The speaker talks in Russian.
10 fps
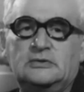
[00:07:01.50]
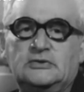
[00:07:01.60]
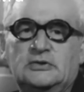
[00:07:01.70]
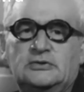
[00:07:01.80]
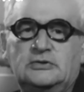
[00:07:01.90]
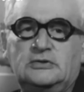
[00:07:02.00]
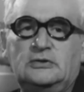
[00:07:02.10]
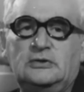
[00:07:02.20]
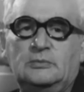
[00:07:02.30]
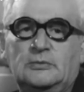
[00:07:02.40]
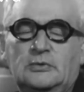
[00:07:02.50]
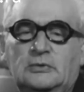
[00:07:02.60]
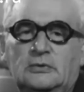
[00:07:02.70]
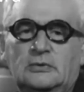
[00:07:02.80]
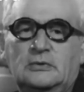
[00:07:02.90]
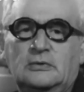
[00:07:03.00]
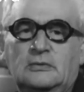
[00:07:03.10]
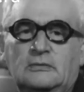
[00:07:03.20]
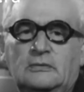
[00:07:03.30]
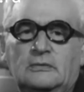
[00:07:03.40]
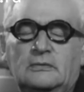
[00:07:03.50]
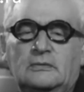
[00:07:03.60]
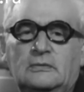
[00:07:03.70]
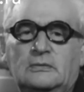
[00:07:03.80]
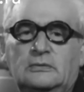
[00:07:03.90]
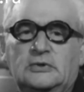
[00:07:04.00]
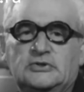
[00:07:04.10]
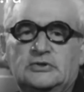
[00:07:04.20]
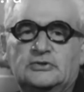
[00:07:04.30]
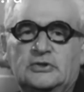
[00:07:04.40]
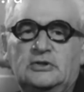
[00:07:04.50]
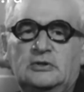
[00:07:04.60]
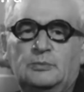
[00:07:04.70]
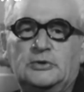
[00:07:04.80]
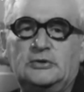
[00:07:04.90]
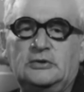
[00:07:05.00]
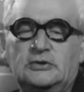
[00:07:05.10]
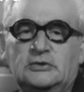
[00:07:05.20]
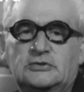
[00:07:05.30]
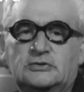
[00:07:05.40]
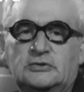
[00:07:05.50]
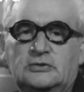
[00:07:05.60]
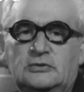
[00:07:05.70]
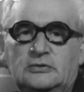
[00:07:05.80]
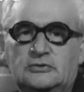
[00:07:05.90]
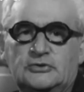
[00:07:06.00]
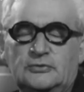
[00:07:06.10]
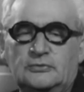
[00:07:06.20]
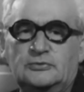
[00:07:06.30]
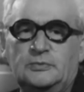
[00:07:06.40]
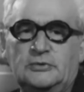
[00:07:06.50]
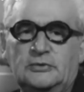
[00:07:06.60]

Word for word: значительным э, достижением метрологической службы.